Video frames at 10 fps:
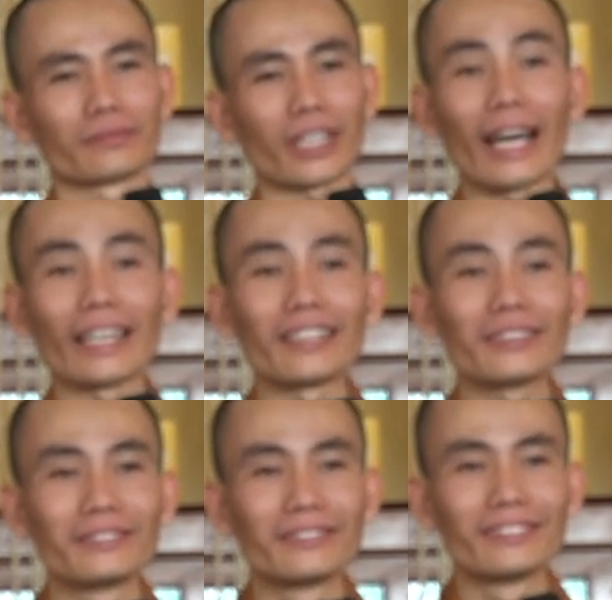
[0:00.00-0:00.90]
Có ai
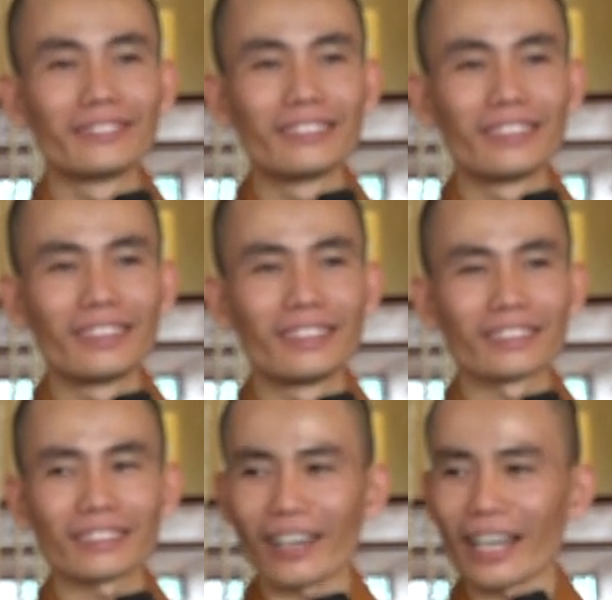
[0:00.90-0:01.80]
không?
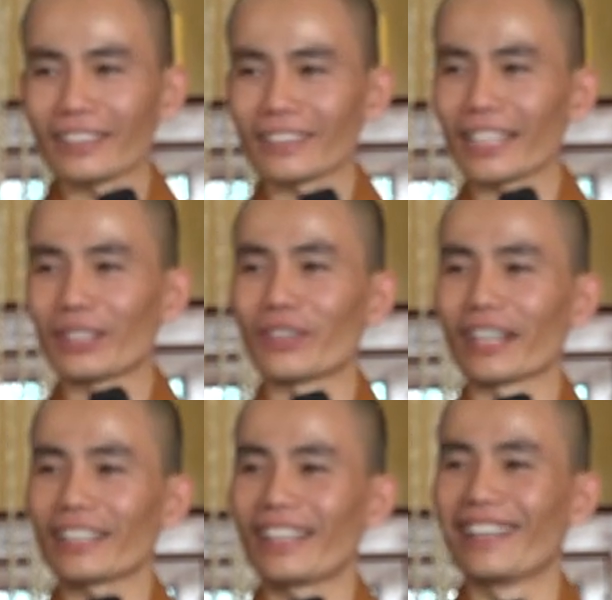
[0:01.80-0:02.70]
Có ai vô tay không
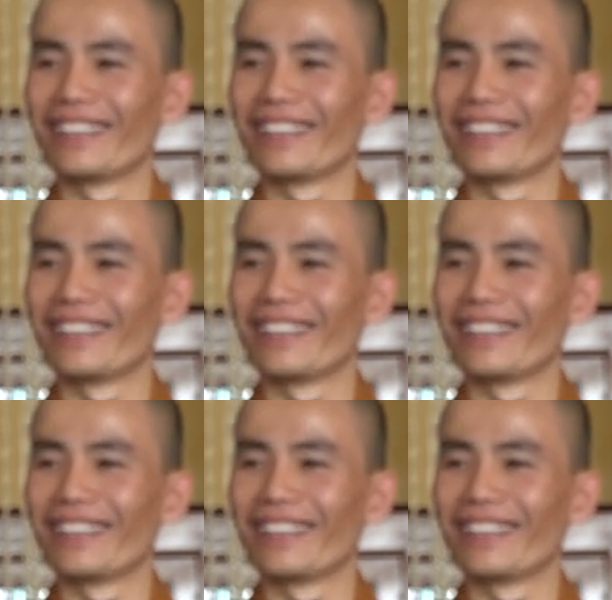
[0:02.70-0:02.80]
bằng đấy?